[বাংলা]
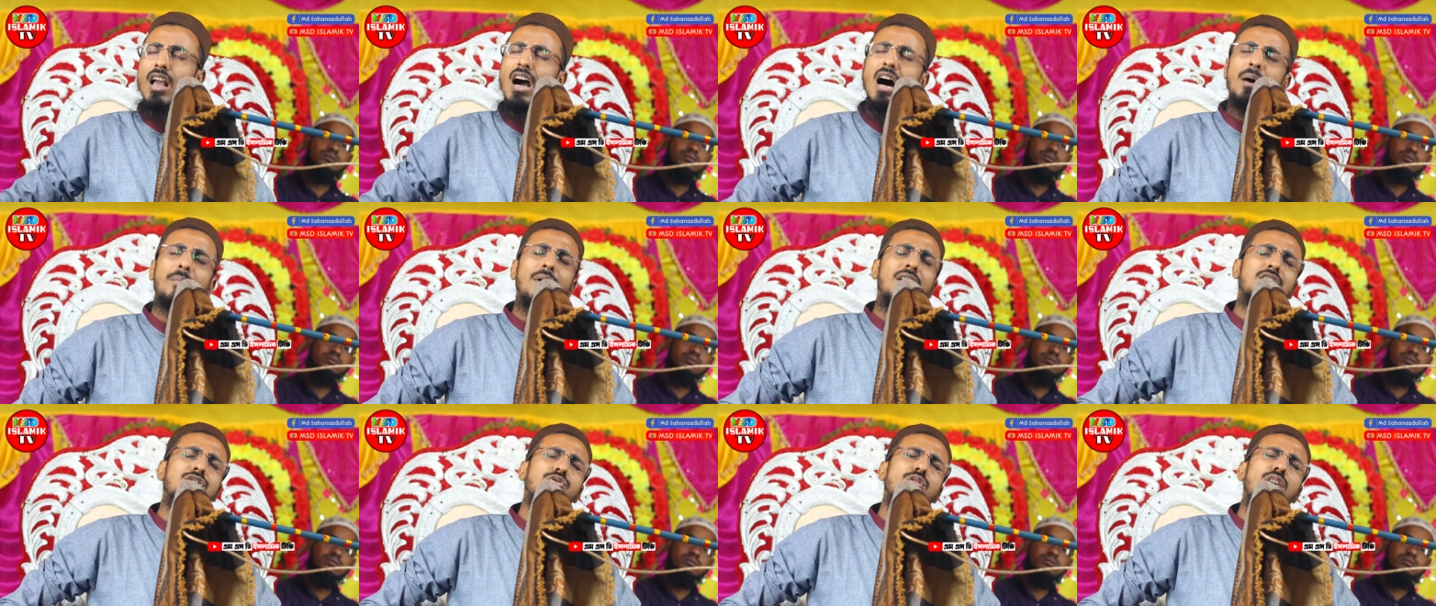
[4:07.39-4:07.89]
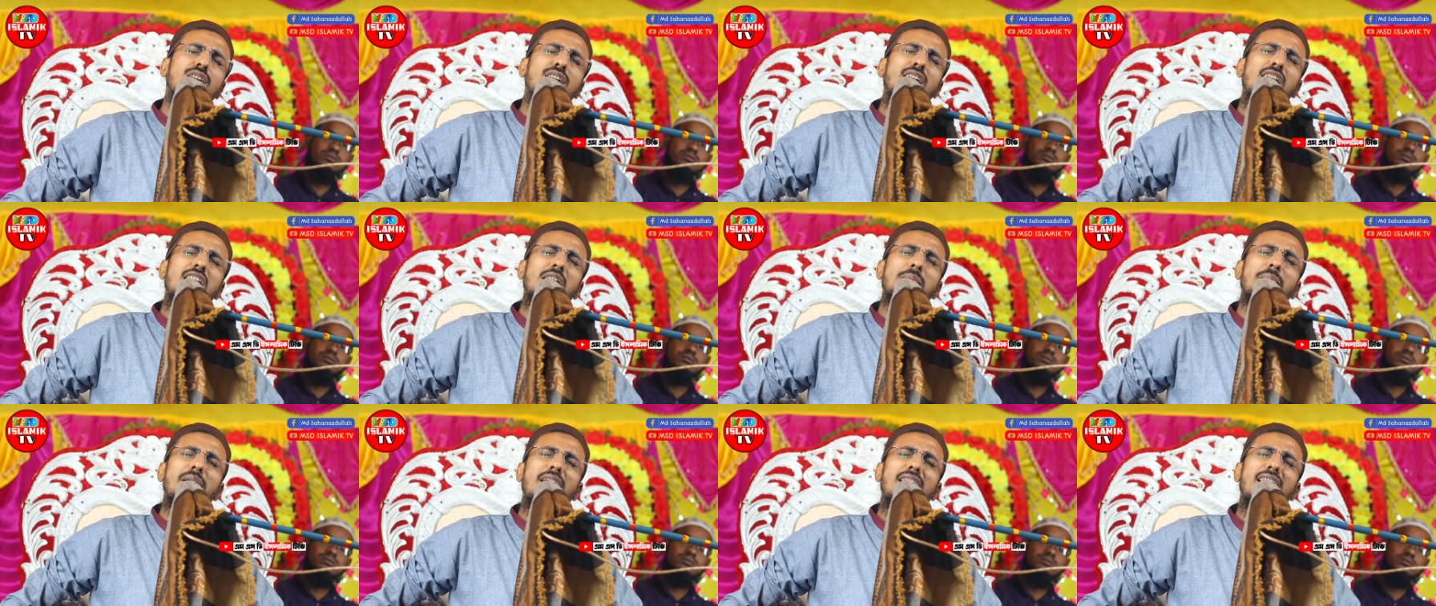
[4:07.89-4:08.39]
আবার
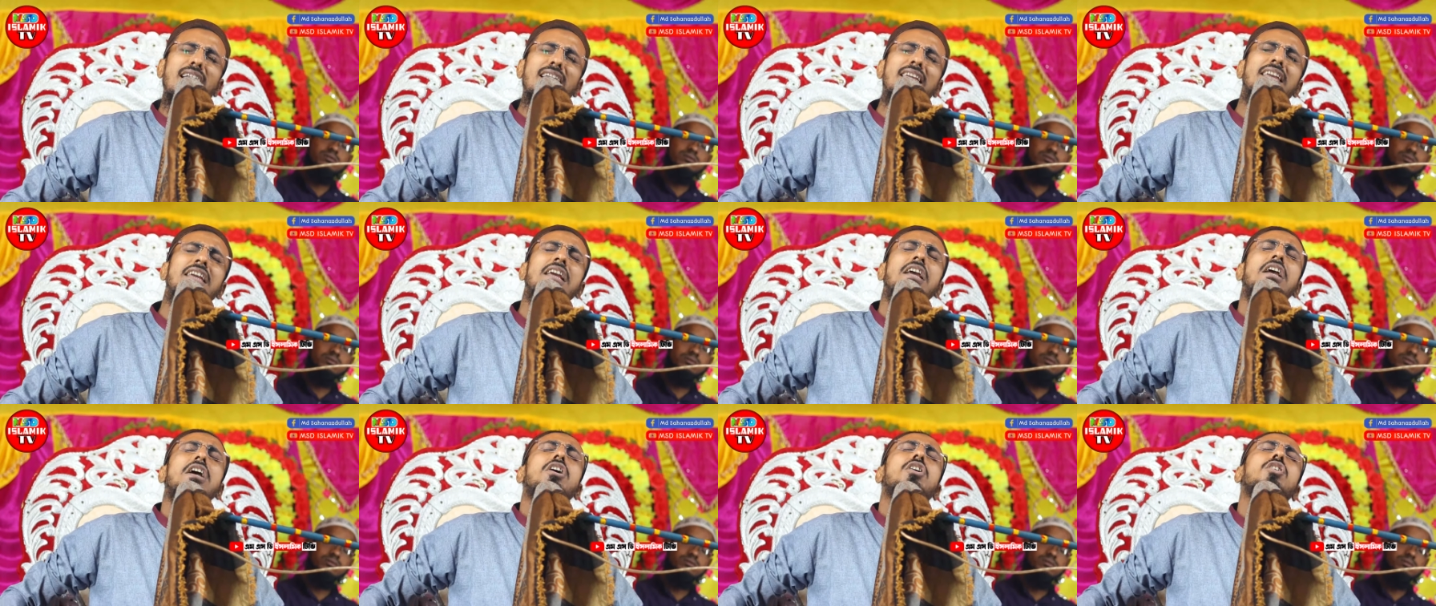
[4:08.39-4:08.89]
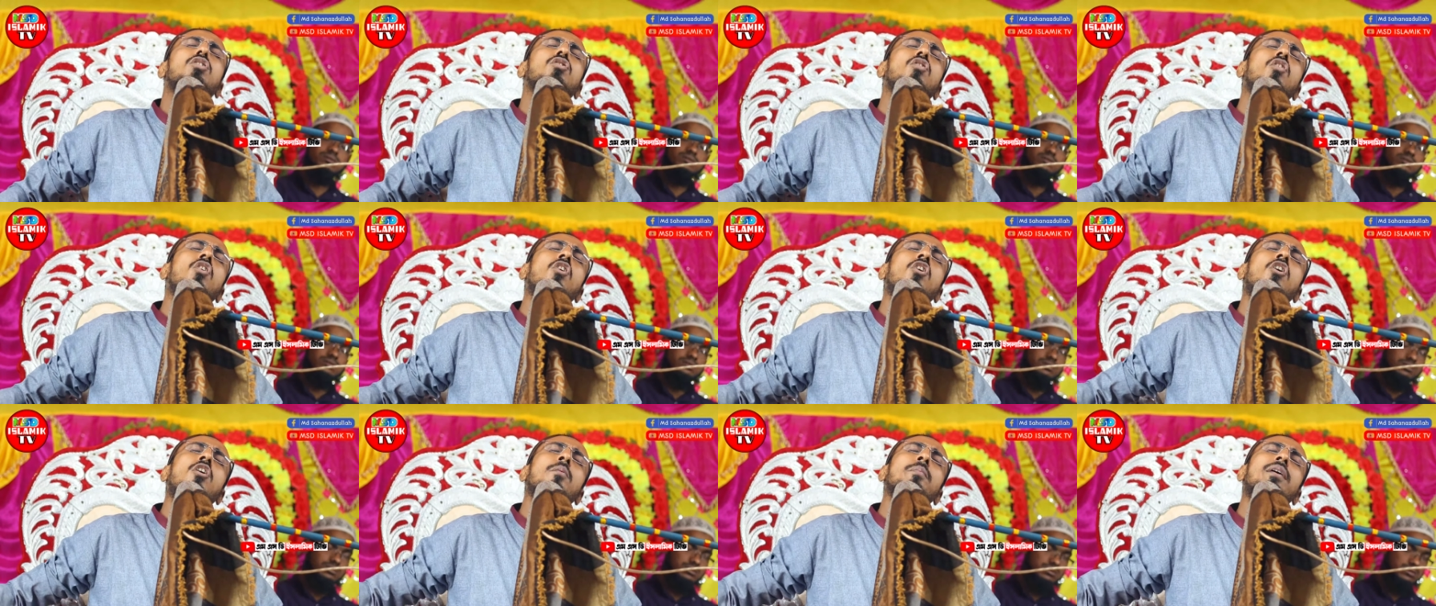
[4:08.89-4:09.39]
সকাল বেলায়
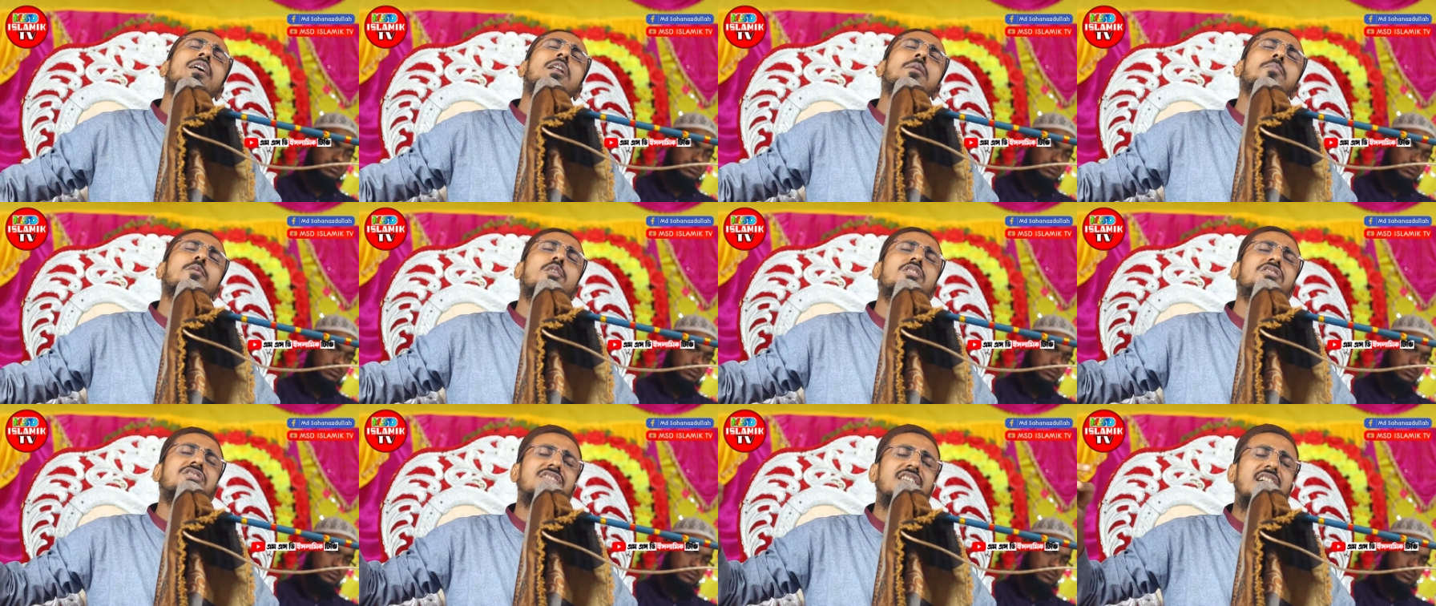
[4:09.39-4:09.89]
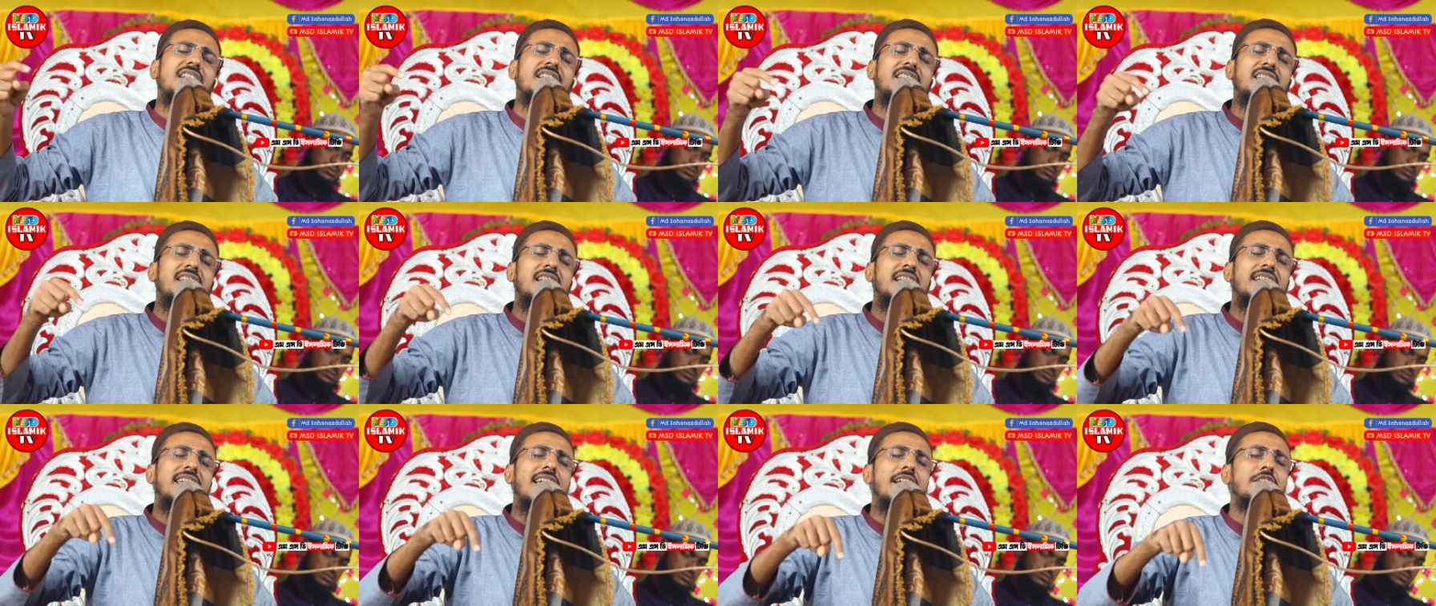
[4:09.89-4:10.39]
গমের বস্তা
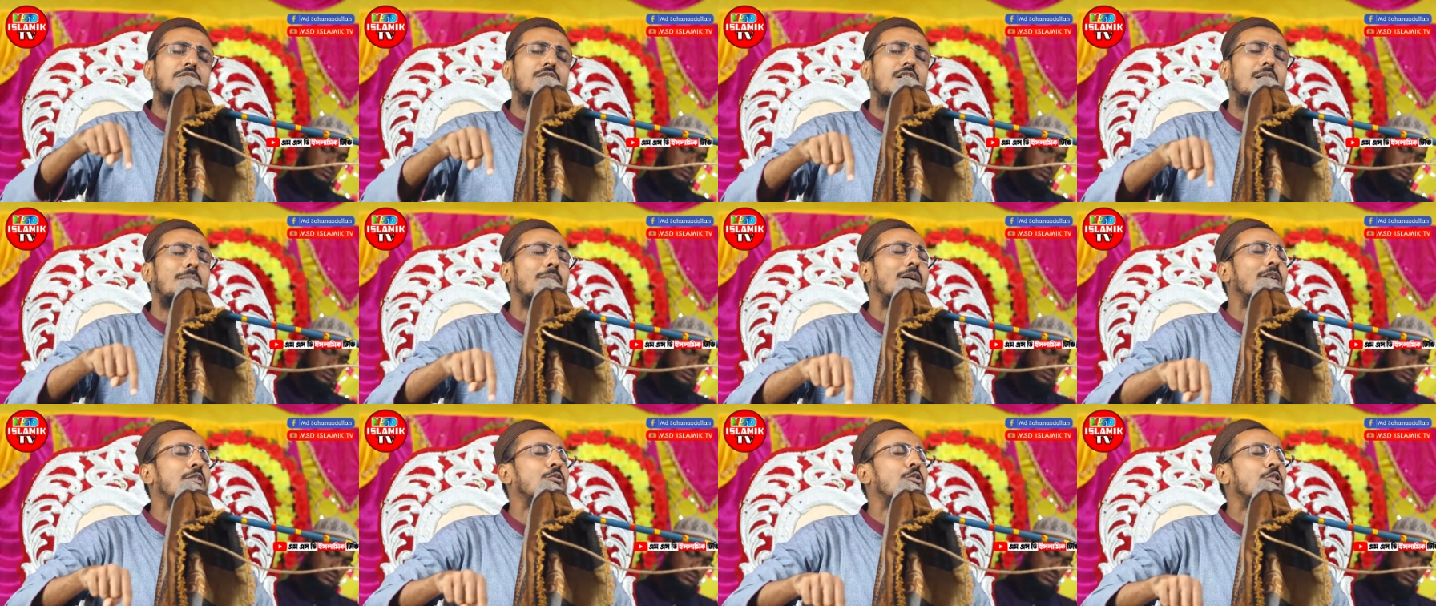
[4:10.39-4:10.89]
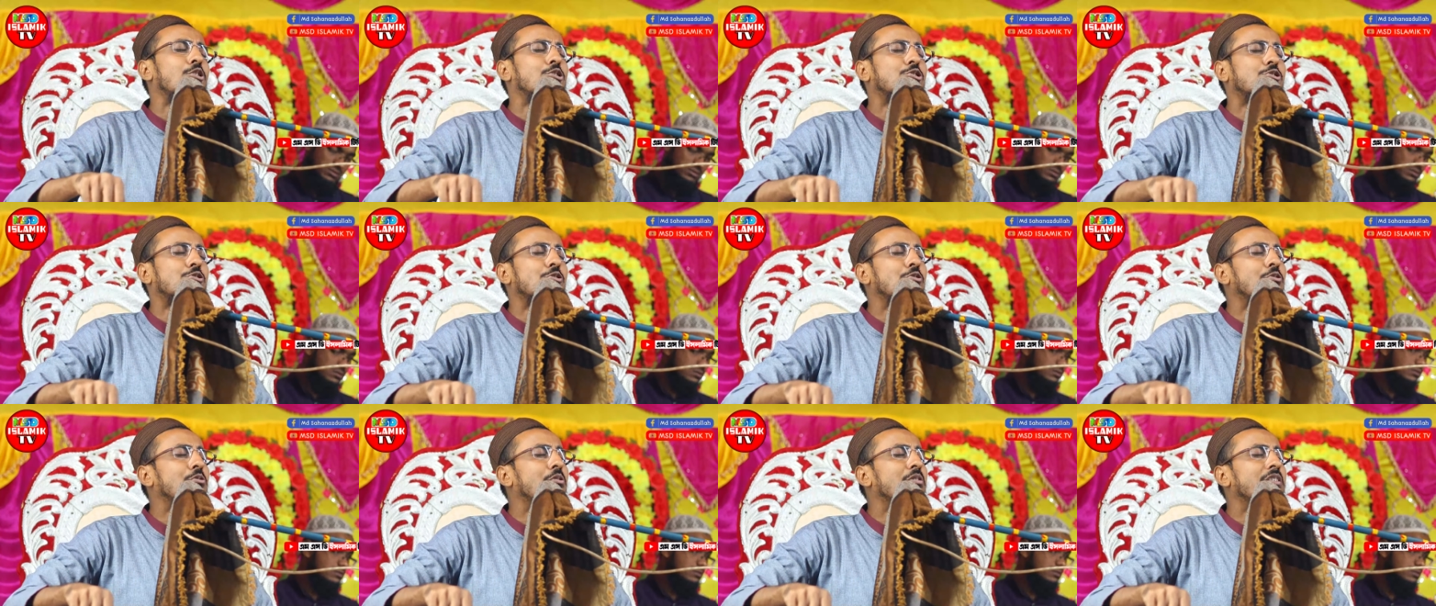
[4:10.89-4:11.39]
নিয়ে কেন আবার
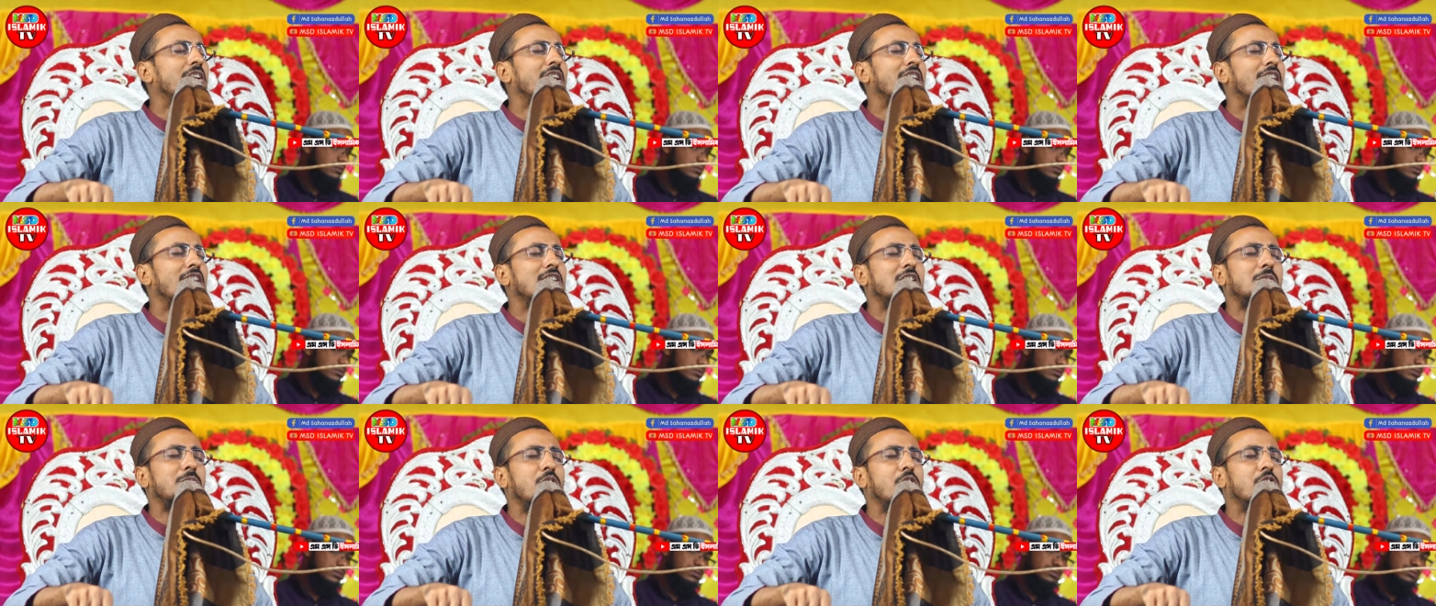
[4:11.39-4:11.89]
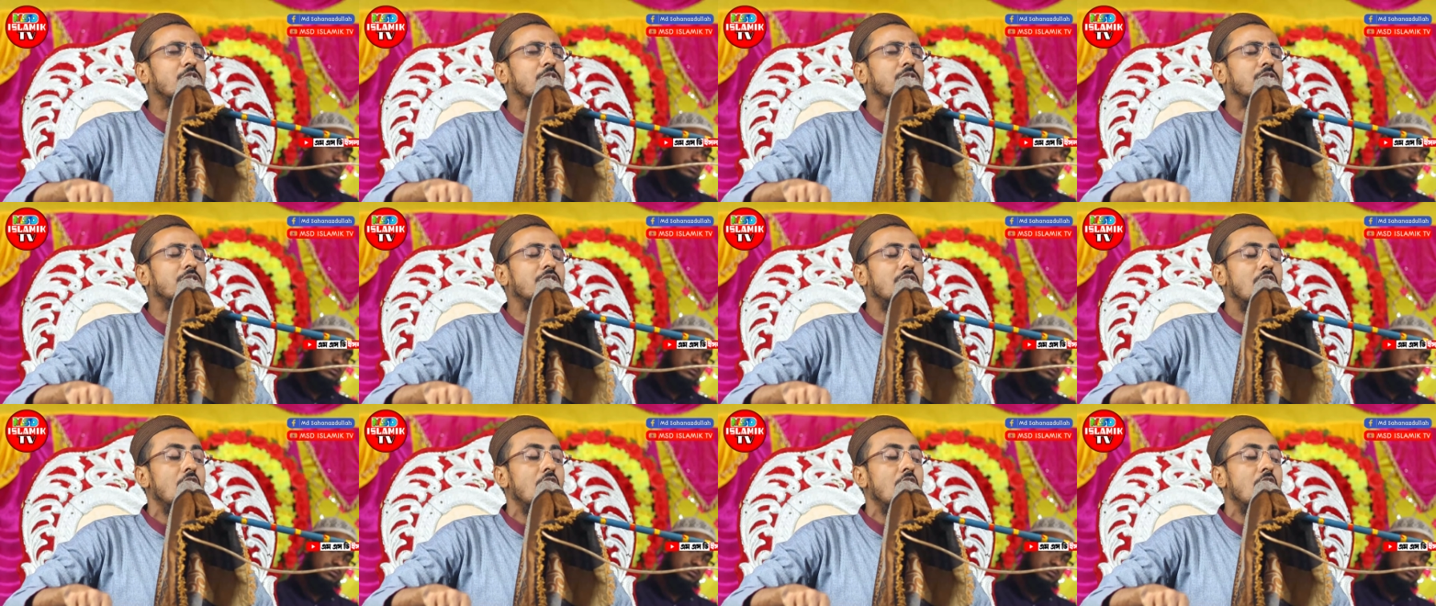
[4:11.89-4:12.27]
কষ্ট করে আসবো গো